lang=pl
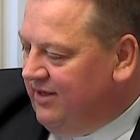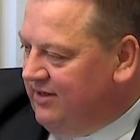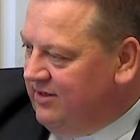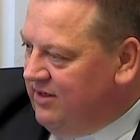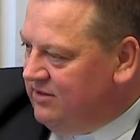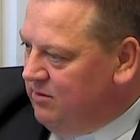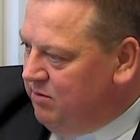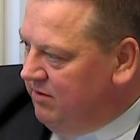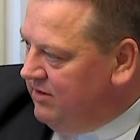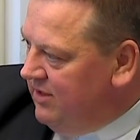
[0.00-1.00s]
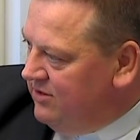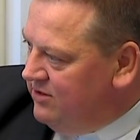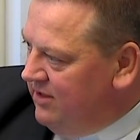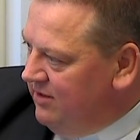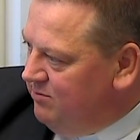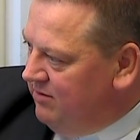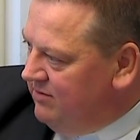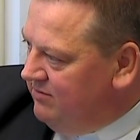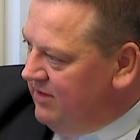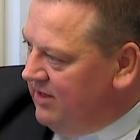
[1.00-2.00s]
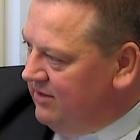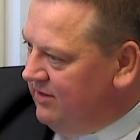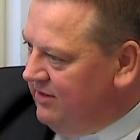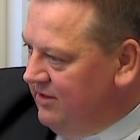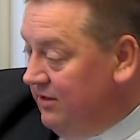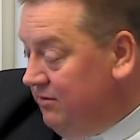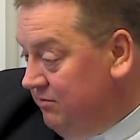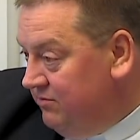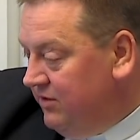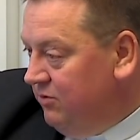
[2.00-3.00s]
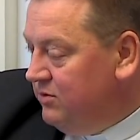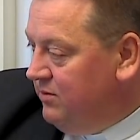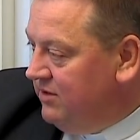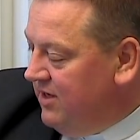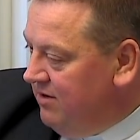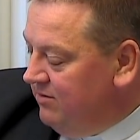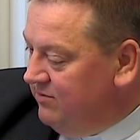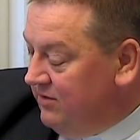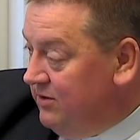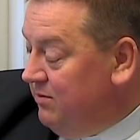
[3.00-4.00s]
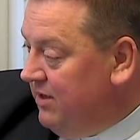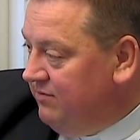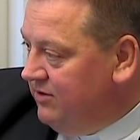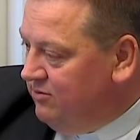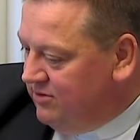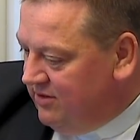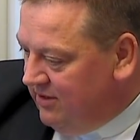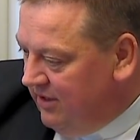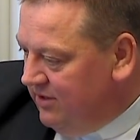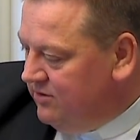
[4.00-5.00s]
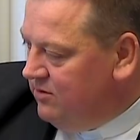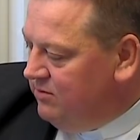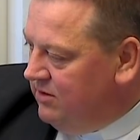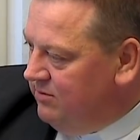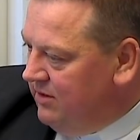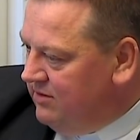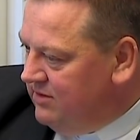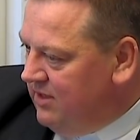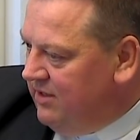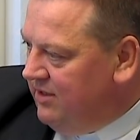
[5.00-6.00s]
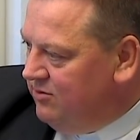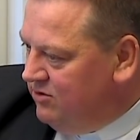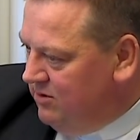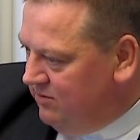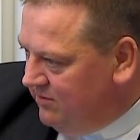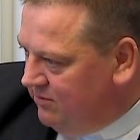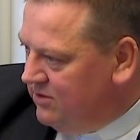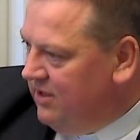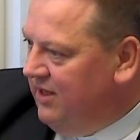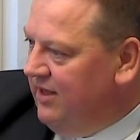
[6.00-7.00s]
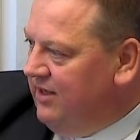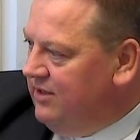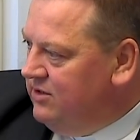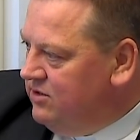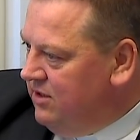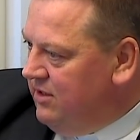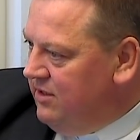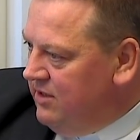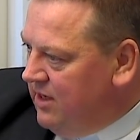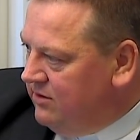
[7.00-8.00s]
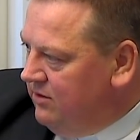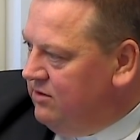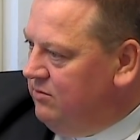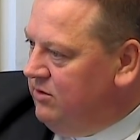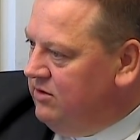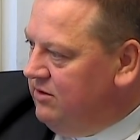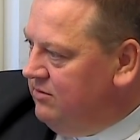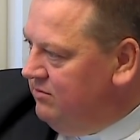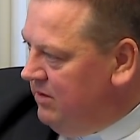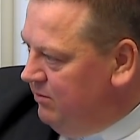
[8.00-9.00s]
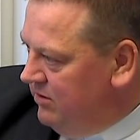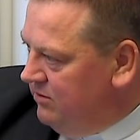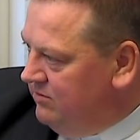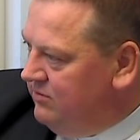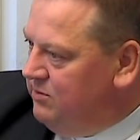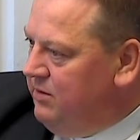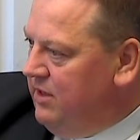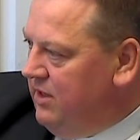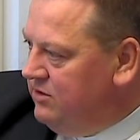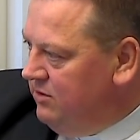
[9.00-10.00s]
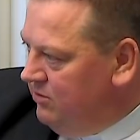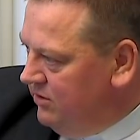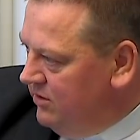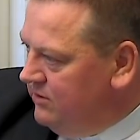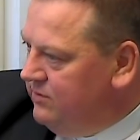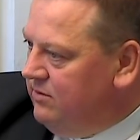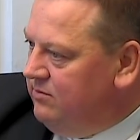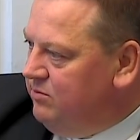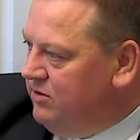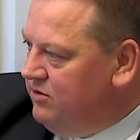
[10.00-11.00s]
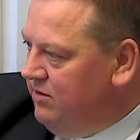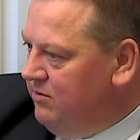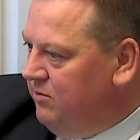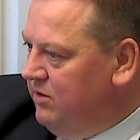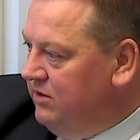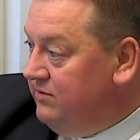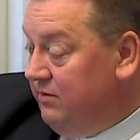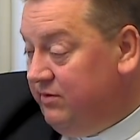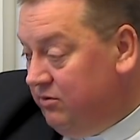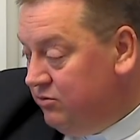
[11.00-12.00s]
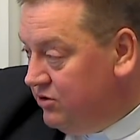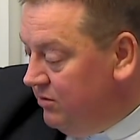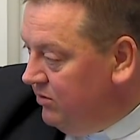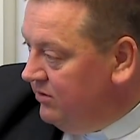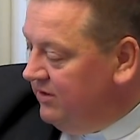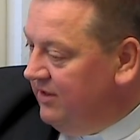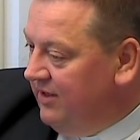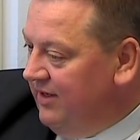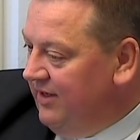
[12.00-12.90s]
y, jestem pełen nadziei, pełny wiary i wielu spotkałem właśnie parafian, którzy są podobnego zdania, którzy mówią, że, że jak tylko mogą, będą wspierać i modlitwą. Prosiłem mówiłem o wielu już się modli.